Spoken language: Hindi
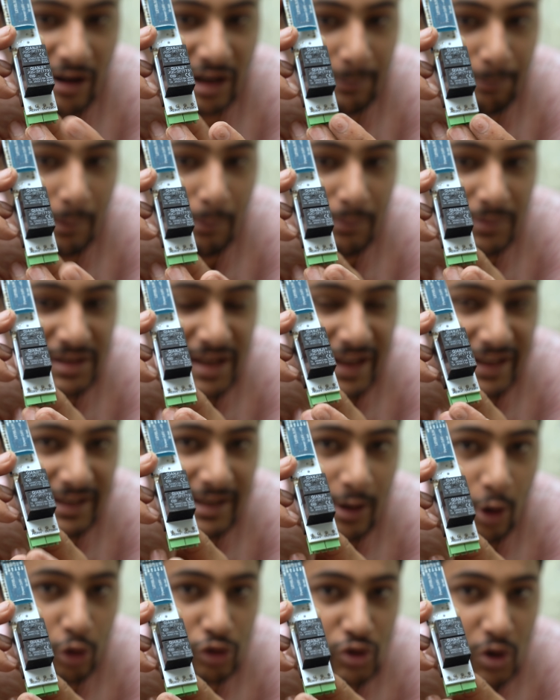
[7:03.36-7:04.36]
वाटर पंप में
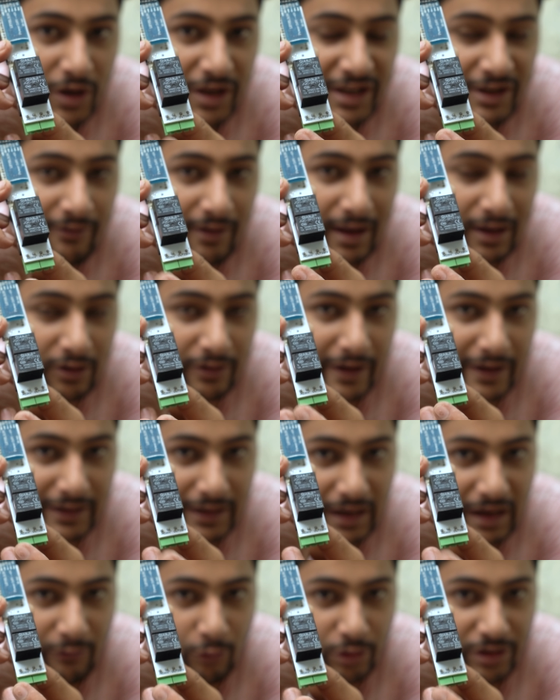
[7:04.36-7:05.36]
जाएगी और जो इन वाला
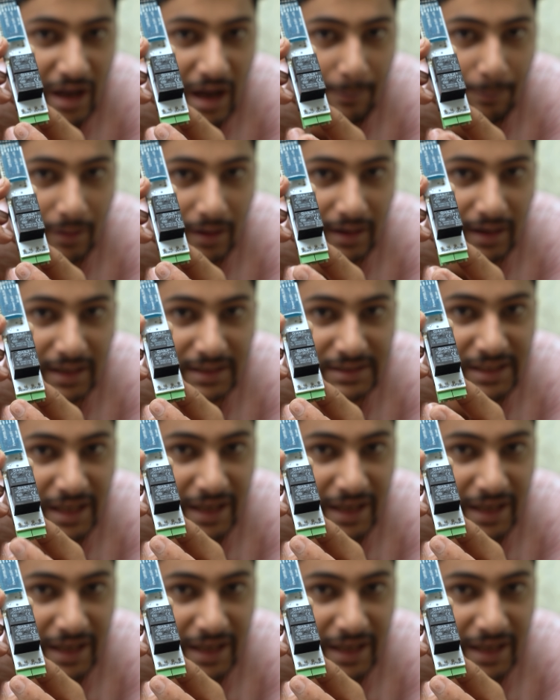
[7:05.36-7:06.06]
कनेक्टर है वो यहाँ पर लग